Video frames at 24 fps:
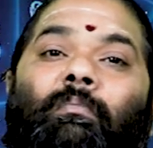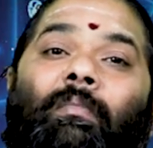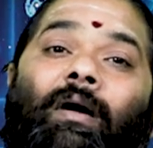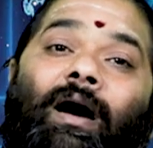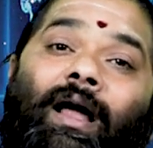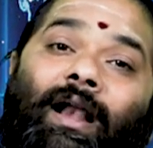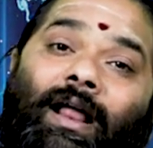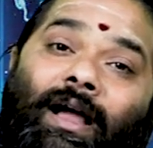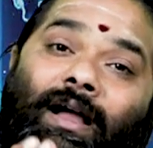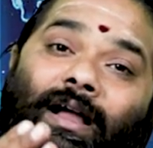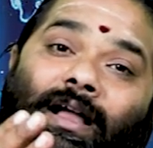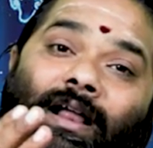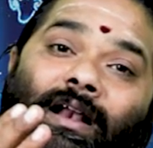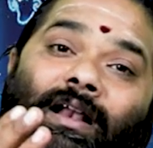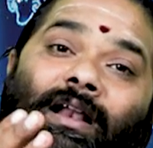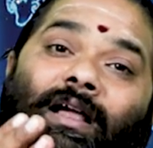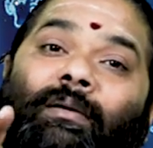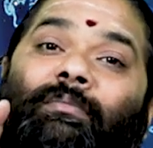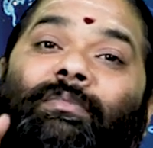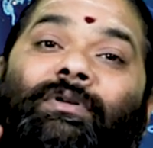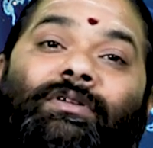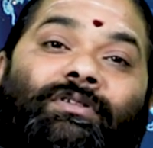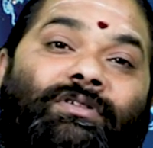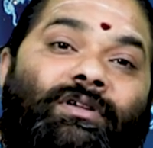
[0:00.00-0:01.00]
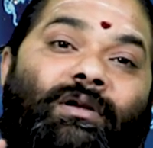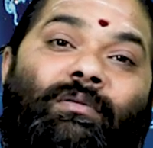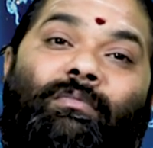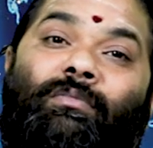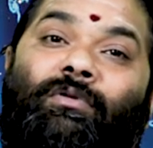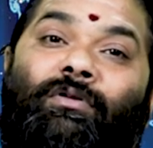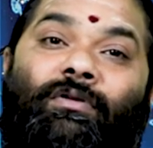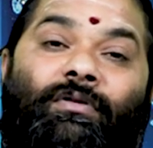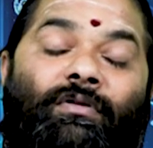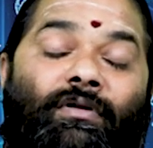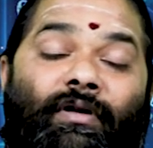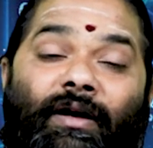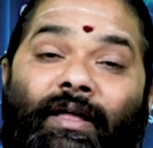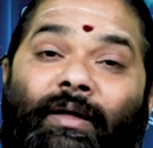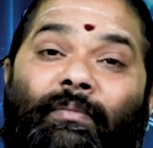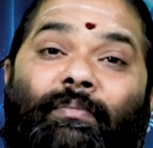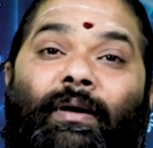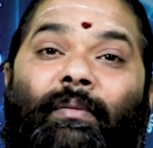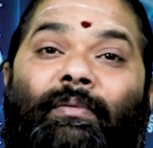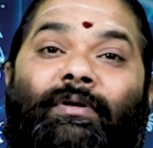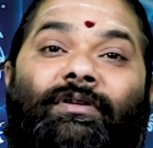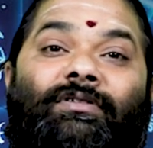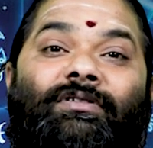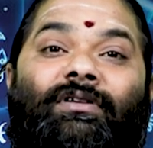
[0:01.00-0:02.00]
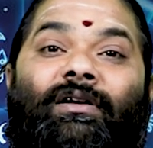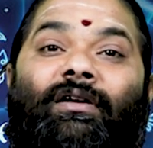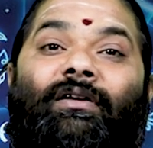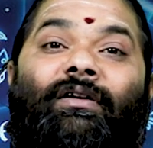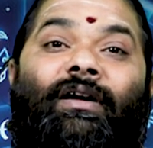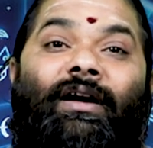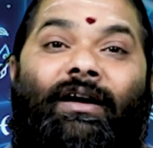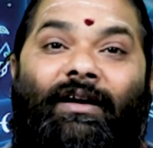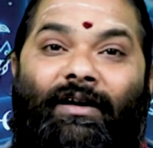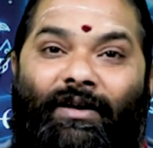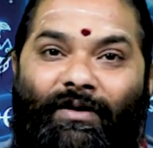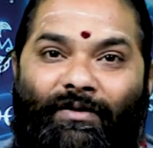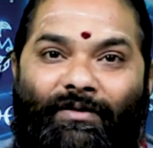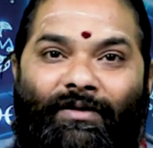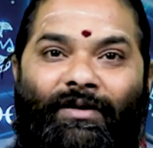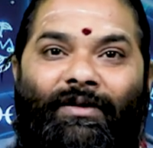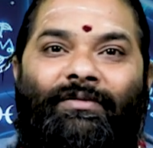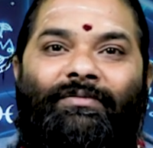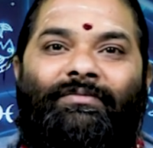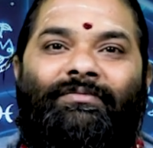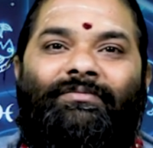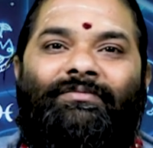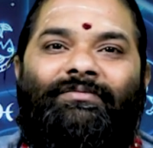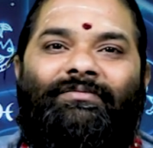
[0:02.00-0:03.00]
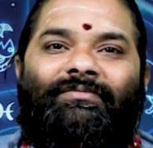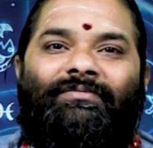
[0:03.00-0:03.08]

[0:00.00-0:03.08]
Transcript: మనకన్నా మించిన మూర్ఖుడు ఈ ప్రపంచంలో ఎక్కడా ఉండడు